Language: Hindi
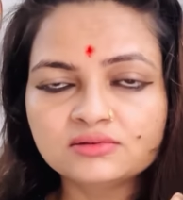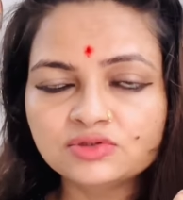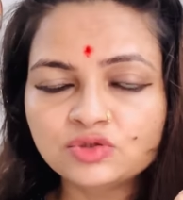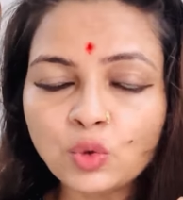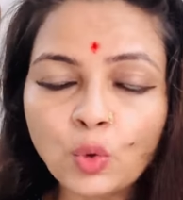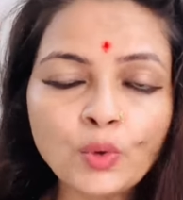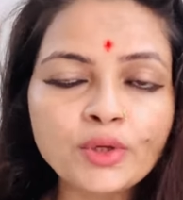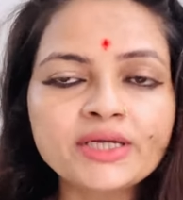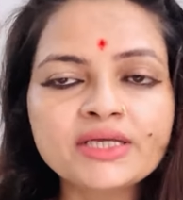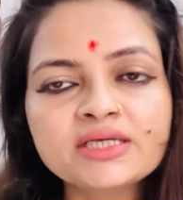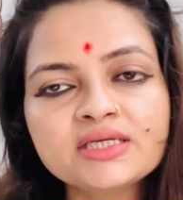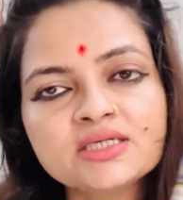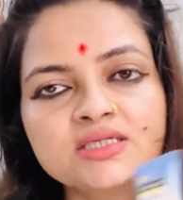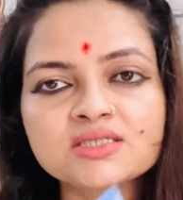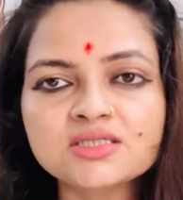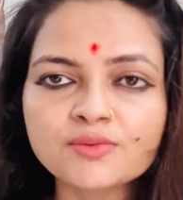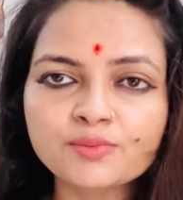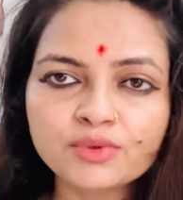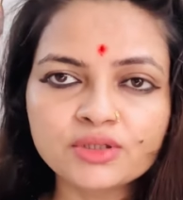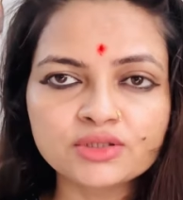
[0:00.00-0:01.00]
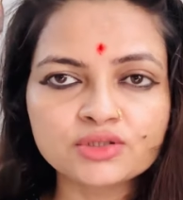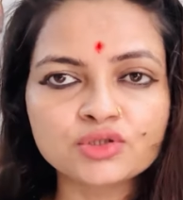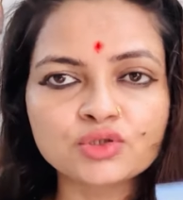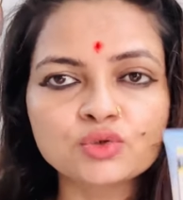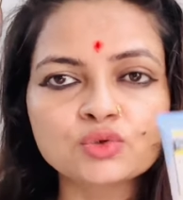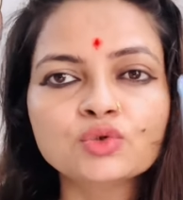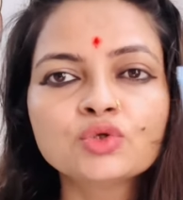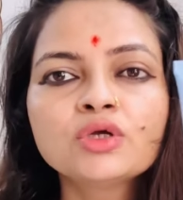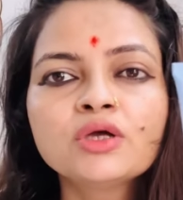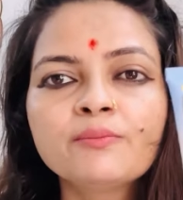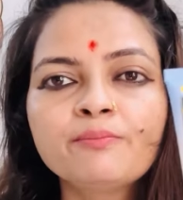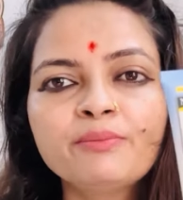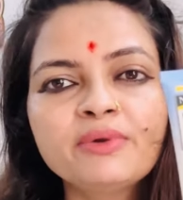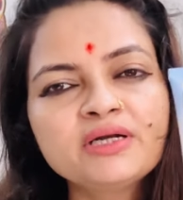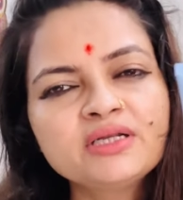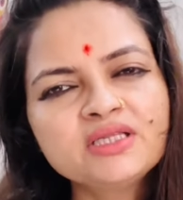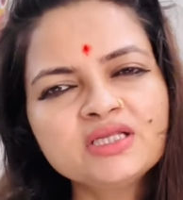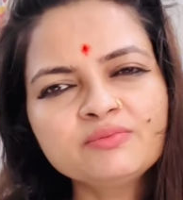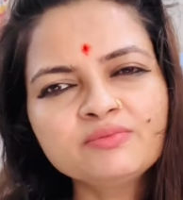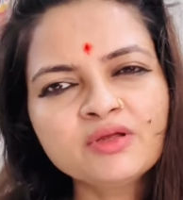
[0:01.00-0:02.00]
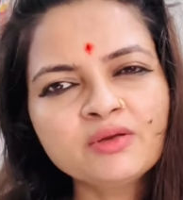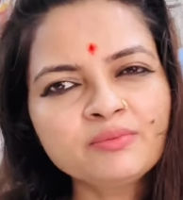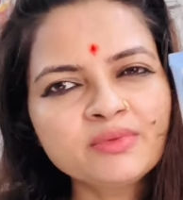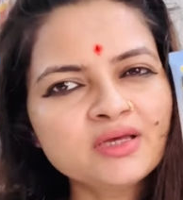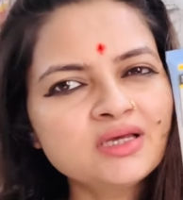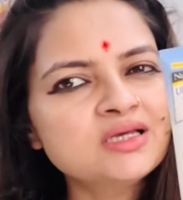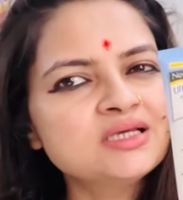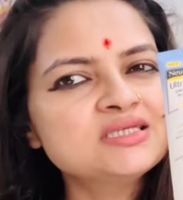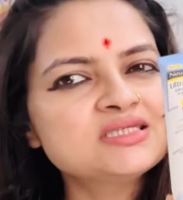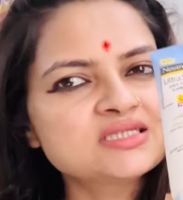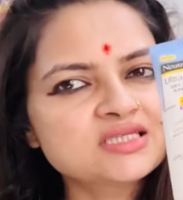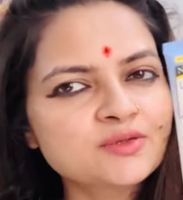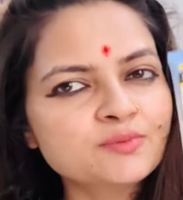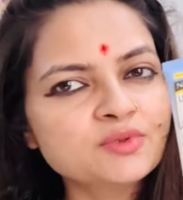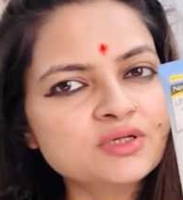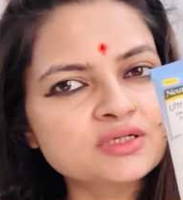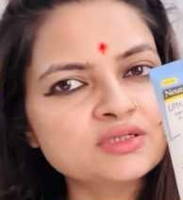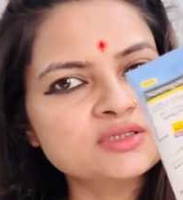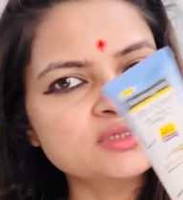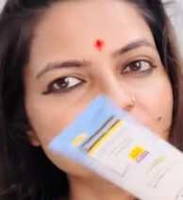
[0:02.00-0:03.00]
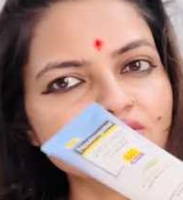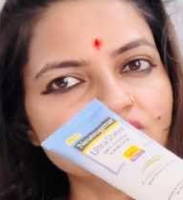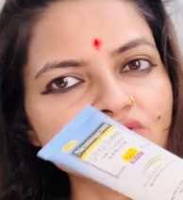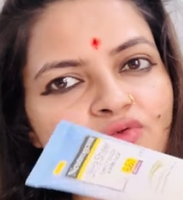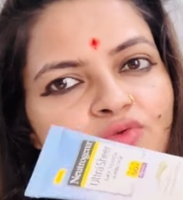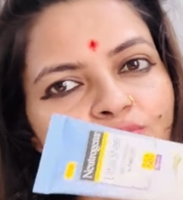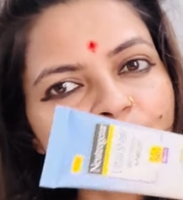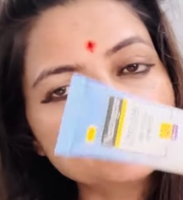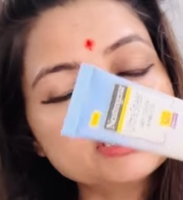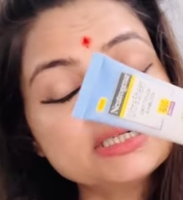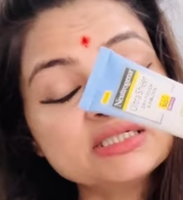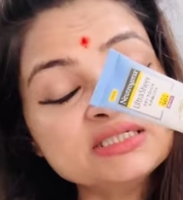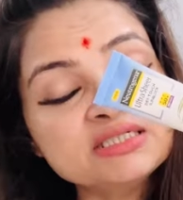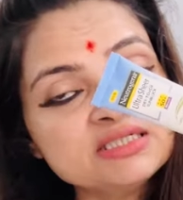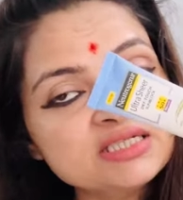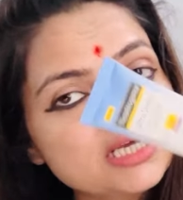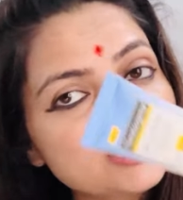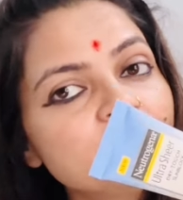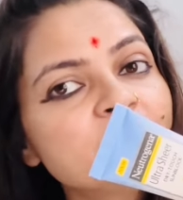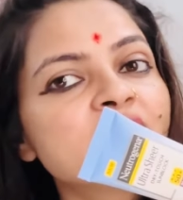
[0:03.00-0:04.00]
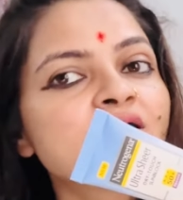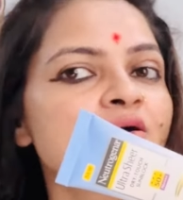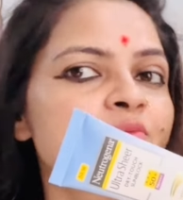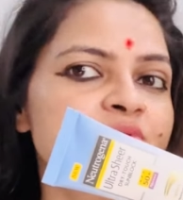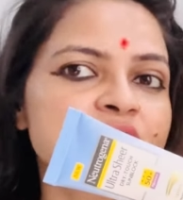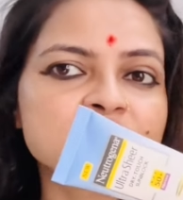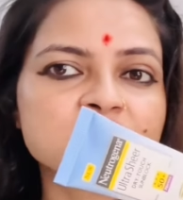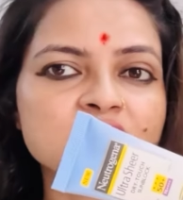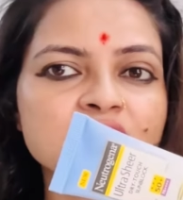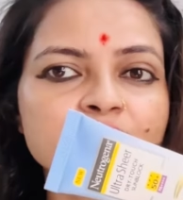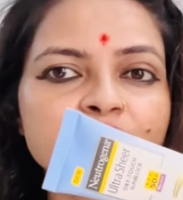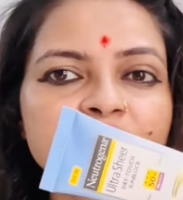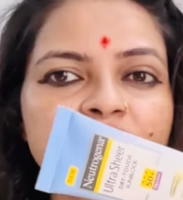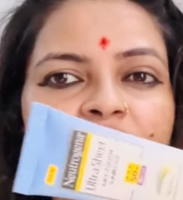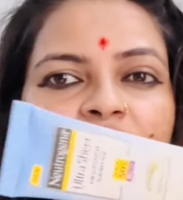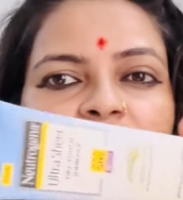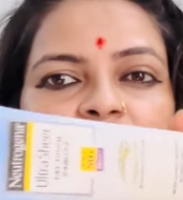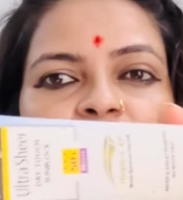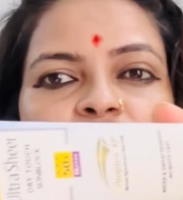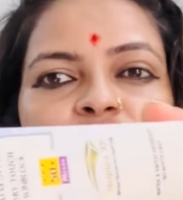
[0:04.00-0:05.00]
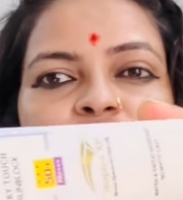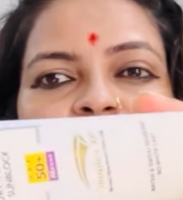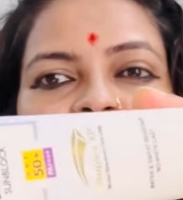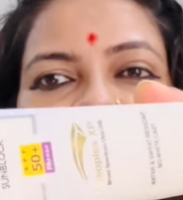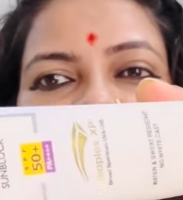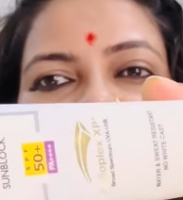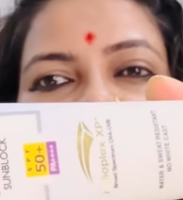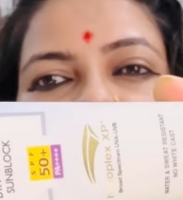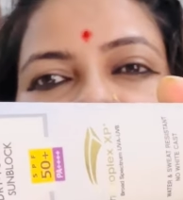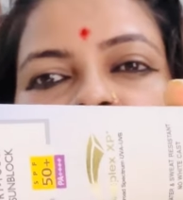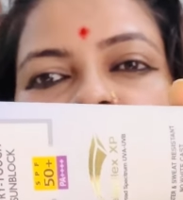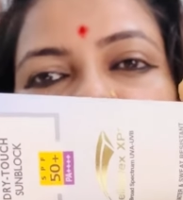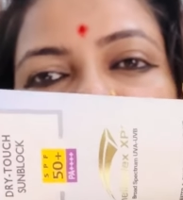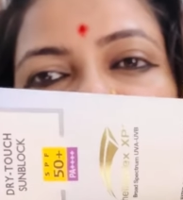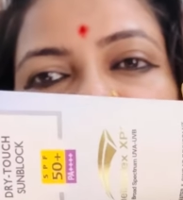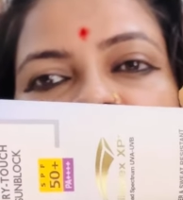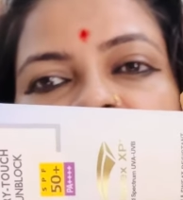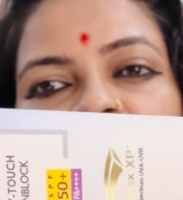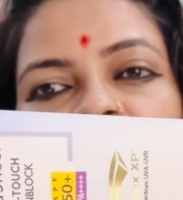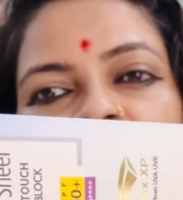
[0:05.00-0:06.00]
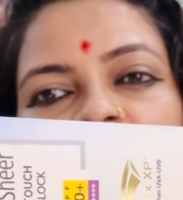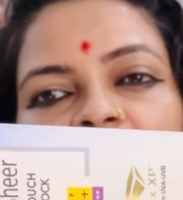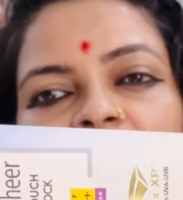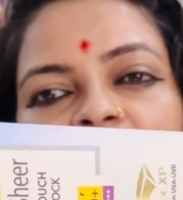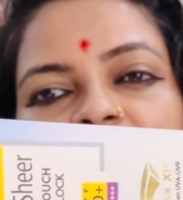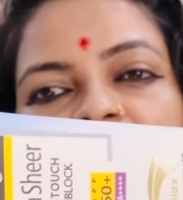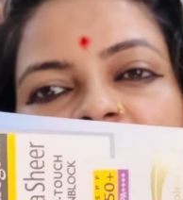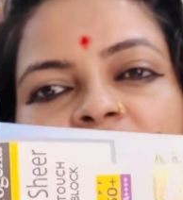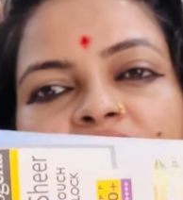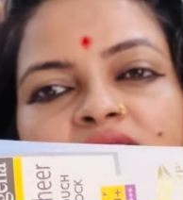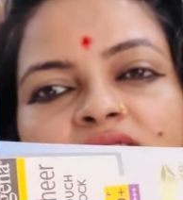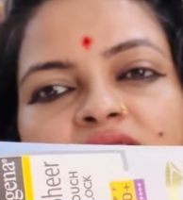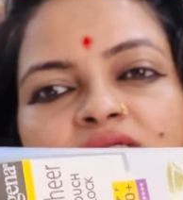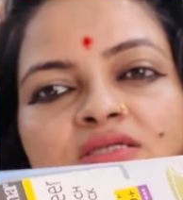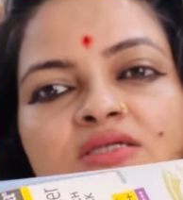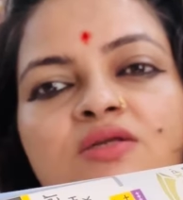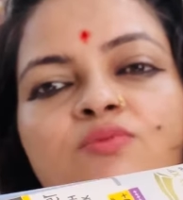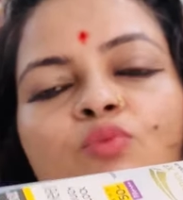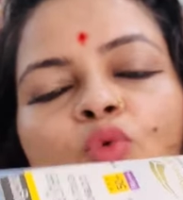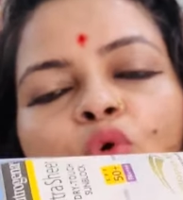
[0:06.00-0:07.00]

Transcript: टोनिंग ये सब करती हूँ बट दिन में मैं स्किप कर देती हूँ बट ये मैं कभी स्किप नहीं करती हूँ सो ये न्यूट्रीजेना का सनस्क्रीन